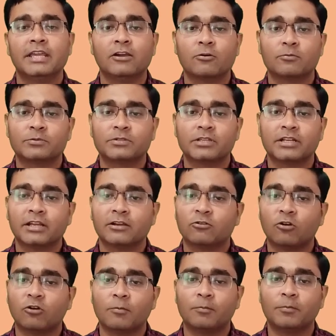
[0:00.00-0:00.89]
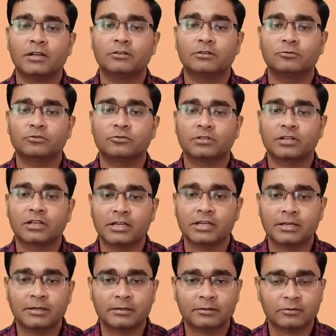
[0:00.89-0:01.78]
ए ऑप्शन है कॉपर दूसरा
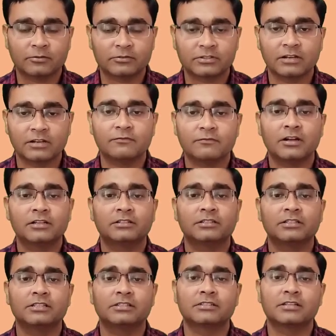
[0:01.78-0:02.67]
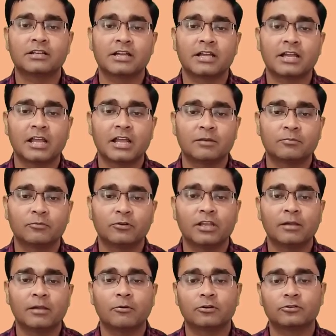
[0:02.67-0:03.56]
है सल्फर तीसरा है
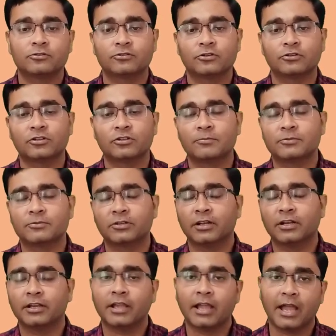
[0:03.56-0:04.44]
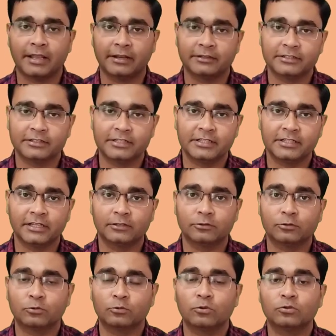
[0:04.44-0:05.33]
अल्मीनियम और चौथा ऑप्शन है आयरन ठीक
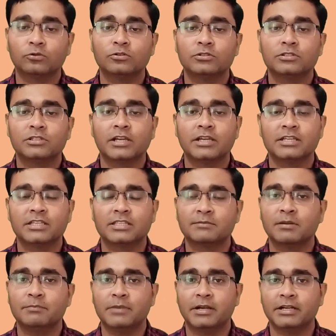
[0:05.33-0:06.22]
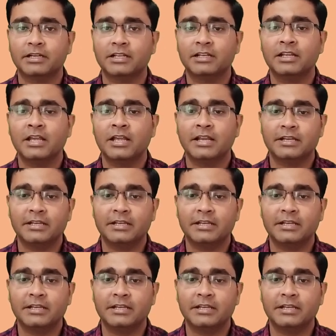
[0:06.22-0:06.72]
है तो कौन कौन सा इसमें मेटल